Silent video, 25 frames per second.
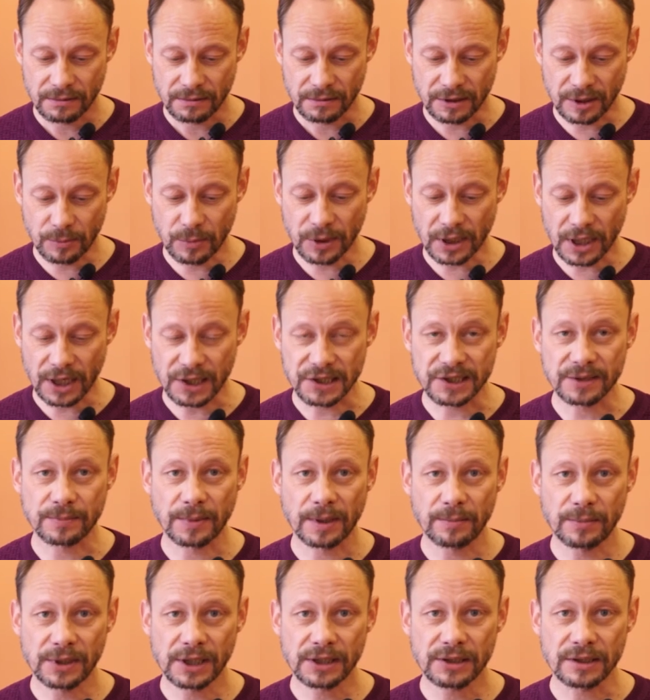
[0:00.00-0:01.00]
набирайте
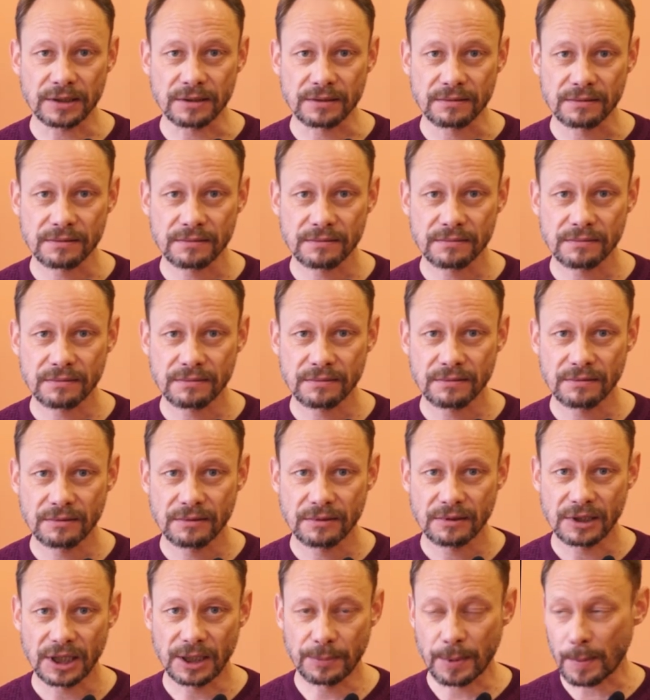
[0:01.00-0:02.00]
победы
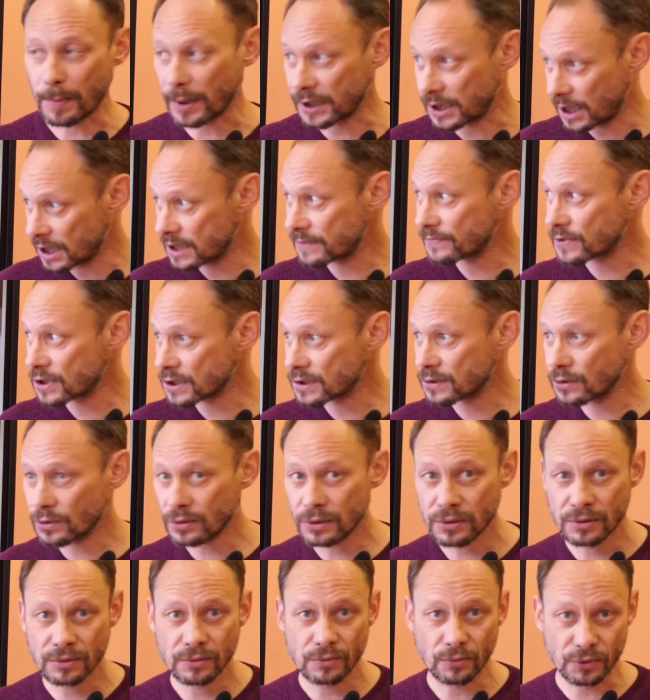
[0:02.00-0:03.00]
и попадайте в
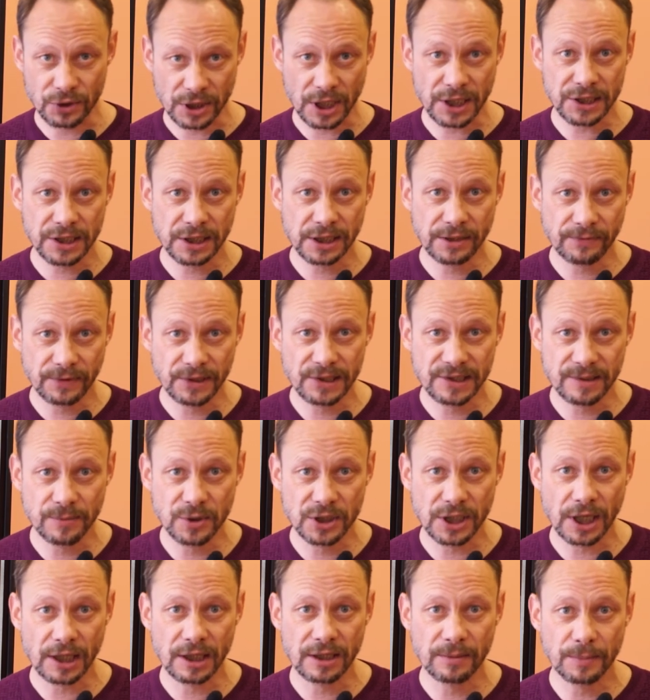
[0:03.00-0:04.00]
число участников этой
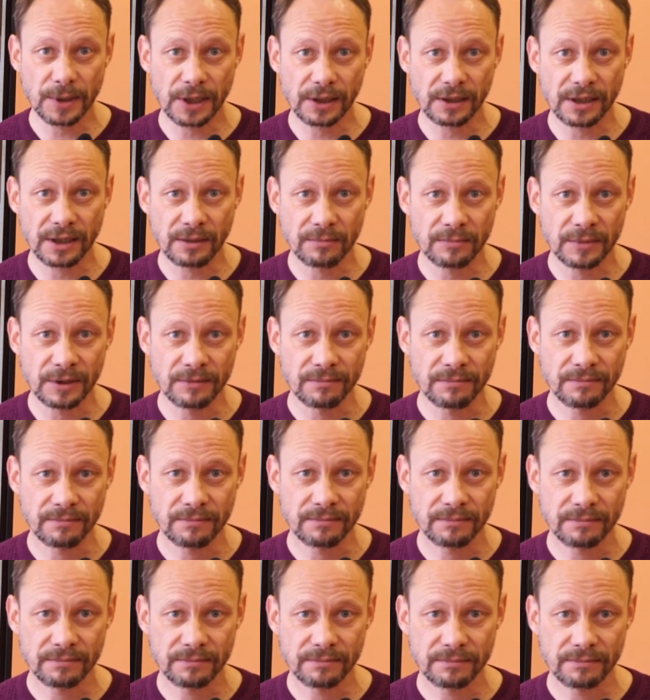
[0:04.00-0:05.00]
замечательной программы.
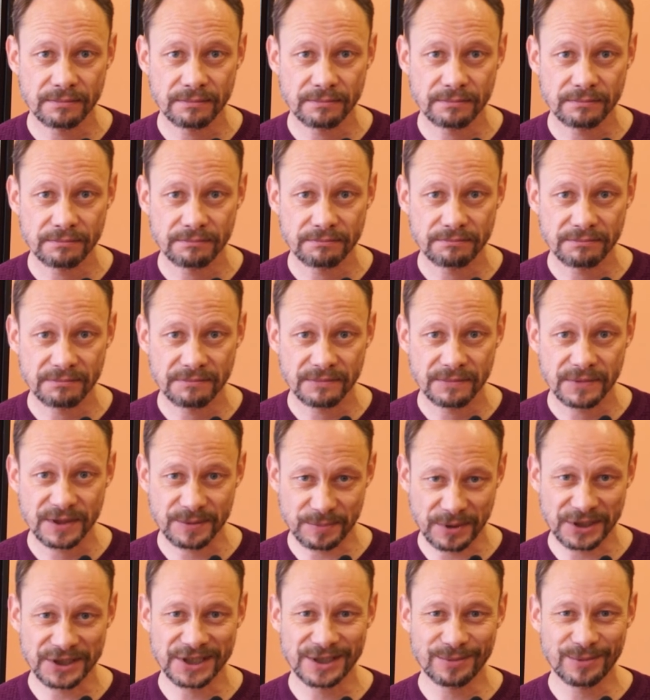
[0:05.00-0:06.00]

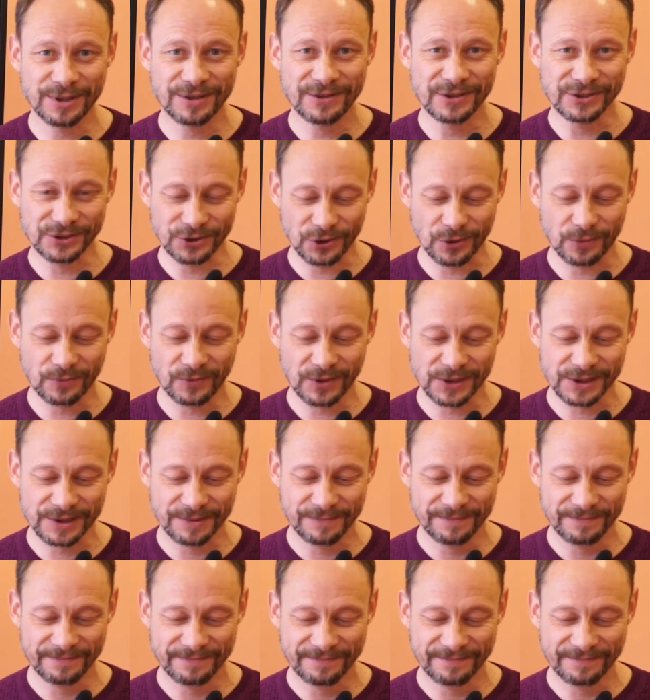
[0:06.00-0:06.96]
Спасибо, ждем вас.